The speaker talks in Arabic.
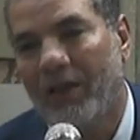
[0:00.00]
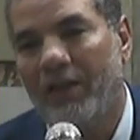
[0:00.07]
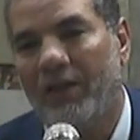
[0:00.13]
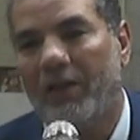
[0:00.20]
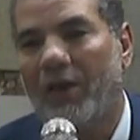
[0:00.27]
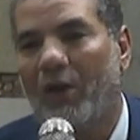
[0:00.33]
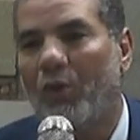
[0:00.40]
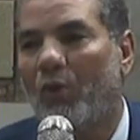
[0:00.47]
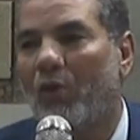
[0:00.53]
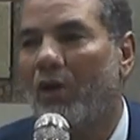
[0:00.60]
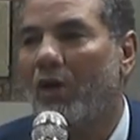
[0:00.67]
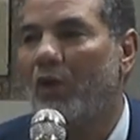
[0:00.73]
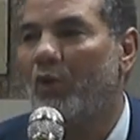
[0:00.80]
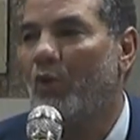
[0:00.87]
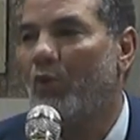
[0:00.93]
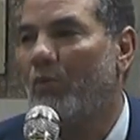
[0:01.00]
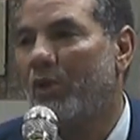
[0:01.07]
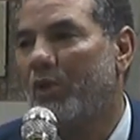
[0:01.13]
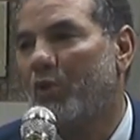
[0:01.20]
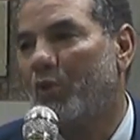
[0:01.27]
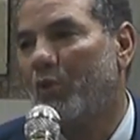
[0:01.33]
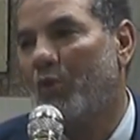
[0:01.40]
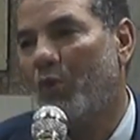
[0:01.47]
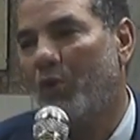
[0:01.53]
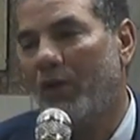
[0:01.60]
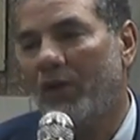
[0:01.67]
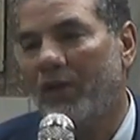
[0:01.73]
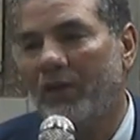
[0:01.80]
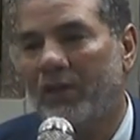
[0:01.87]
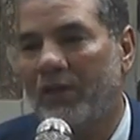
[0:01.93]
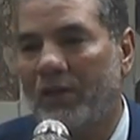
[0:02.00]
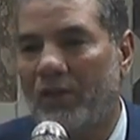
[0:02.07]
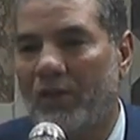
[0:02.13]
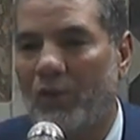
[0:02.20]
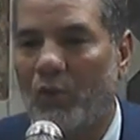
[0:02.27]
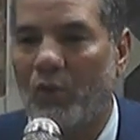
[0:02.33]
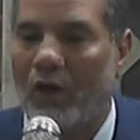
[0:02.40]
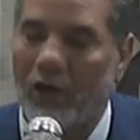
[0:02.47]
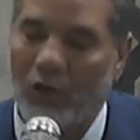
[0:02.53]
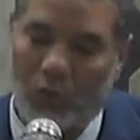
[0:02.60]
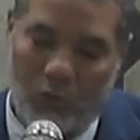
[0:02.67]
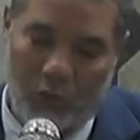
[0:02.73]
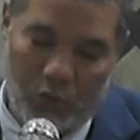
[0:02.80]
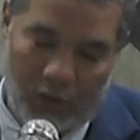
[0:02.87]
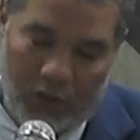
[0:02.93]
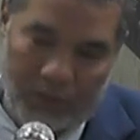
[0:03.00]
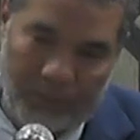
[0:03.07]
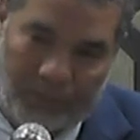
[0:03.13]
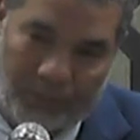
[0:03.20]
إنه خير مسؤول وخير مجيب